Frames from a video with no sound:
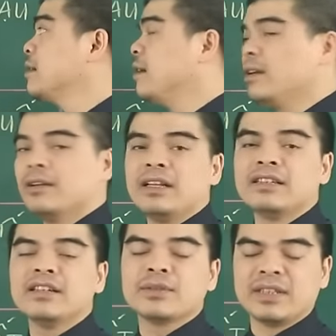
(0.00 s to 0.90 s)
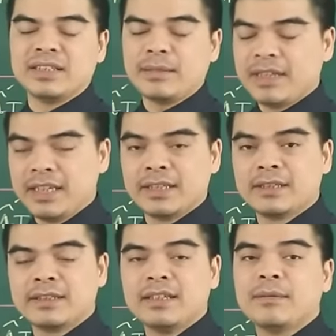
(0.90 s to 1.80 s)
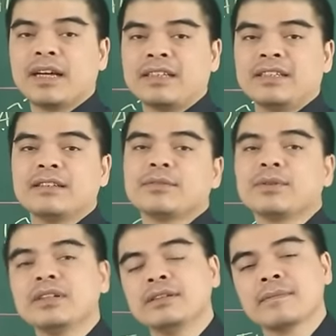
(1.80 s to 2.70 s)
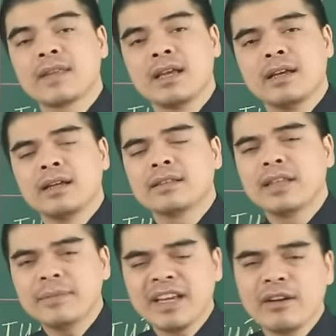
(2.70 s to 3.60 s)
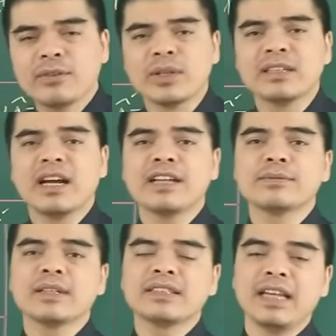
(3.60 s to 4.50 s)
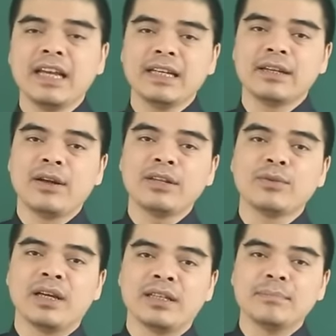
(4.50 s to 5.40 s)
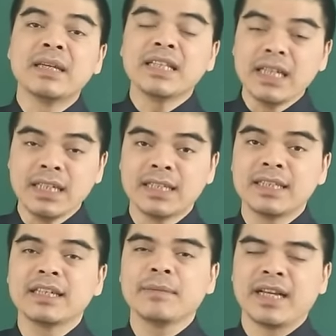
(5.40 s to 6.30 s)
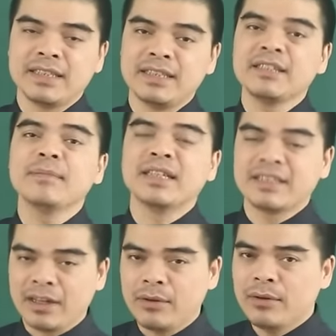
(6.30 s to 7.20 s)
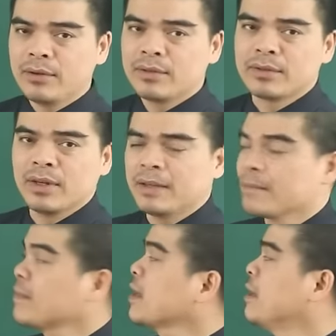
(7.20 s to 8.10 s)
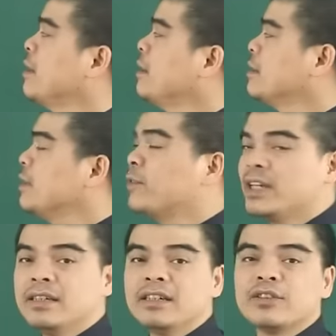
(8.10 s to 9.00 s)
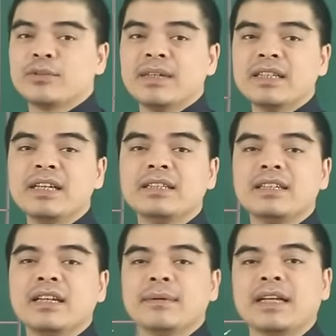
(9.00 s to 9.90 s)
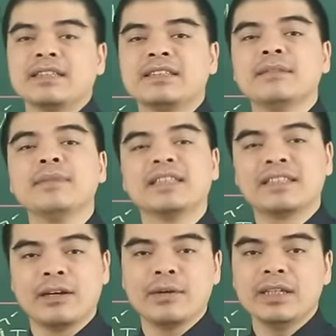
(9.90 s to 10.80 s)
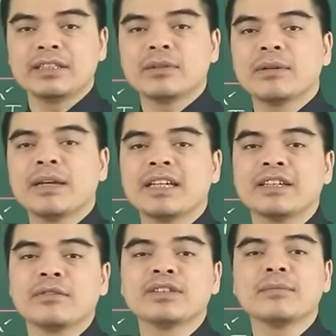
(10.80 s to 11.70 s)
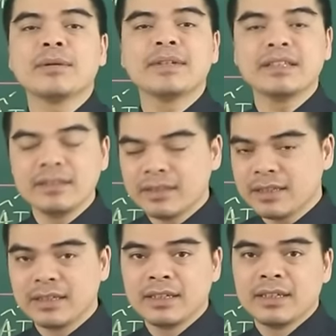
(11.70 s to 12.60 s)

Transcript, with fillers: Đó là những người tuổi Giáp Thìn sinh năm 1964. Tiếp theo, tuổi thứ hai chúng ta xét đó là tuổi Bính Thìn sinh năm 1976. Đó. Thì với những người tuổi Bính Thìn sinh năm 1976 ấy, trong năm 2024 ấy,